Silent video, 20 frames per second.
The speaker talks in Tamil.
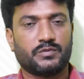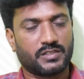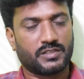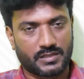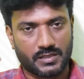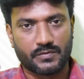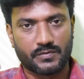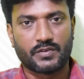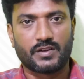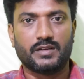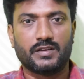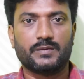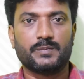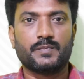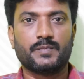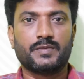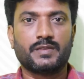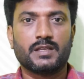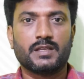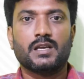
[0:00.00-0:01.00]
ஃபஸ்ட் ஆஃப் ஆல்
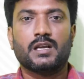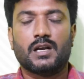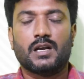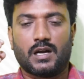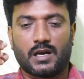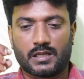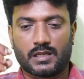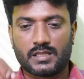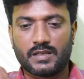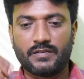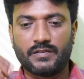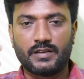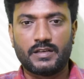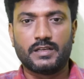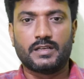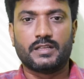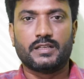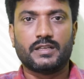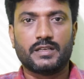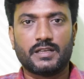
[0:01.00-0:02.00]
அதை
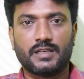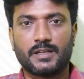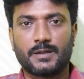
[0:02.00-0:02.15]
விட்டுட்டு